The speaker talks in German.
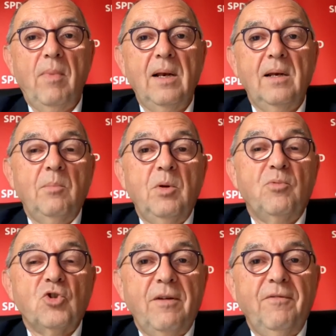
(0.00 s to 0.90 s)
mal damit
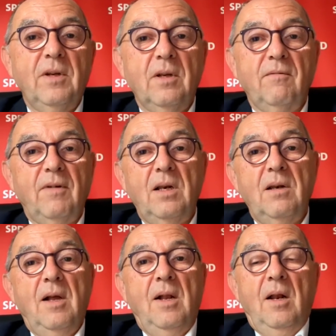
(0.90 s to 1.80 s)
beschäftigen, weil
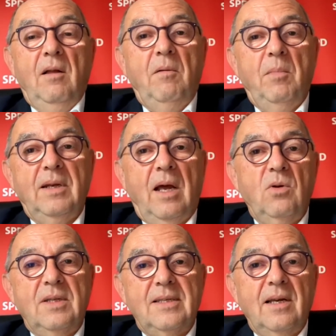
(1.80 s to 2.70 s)
wenn man
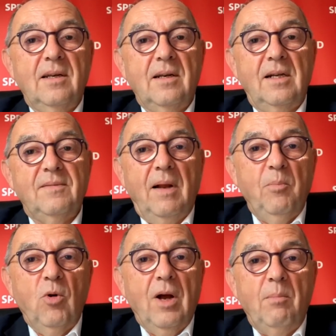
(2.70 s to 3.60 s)
300 Seiten als
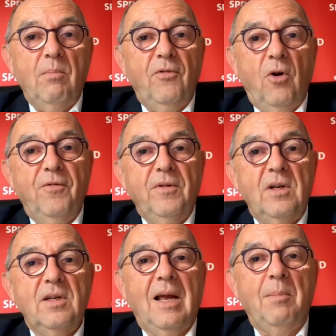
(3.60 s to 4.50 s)
Wahlprogramm
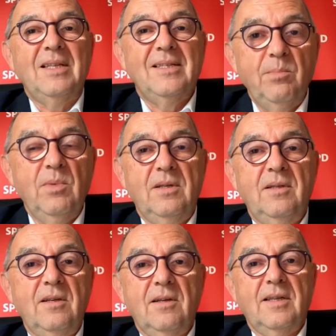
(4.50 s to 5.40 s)
veröffentlicht, kann man ziemlich
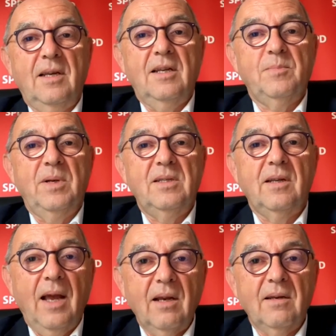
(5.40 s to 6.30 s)
sicher sein, dass man es
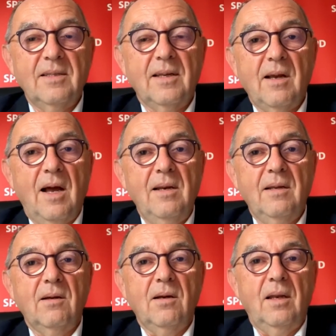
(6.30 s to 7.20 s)
direkt ins Regal
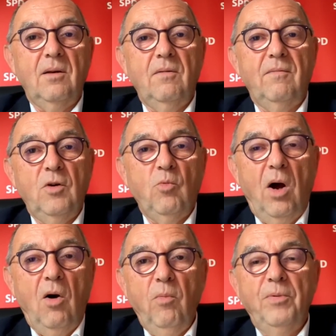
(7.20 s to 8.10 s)
legen kann, wenn
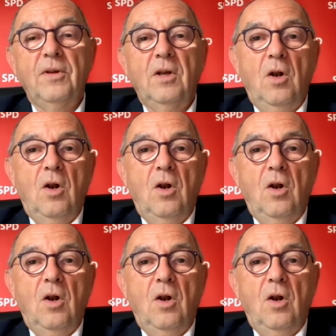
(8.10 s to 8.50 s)
überhaupt.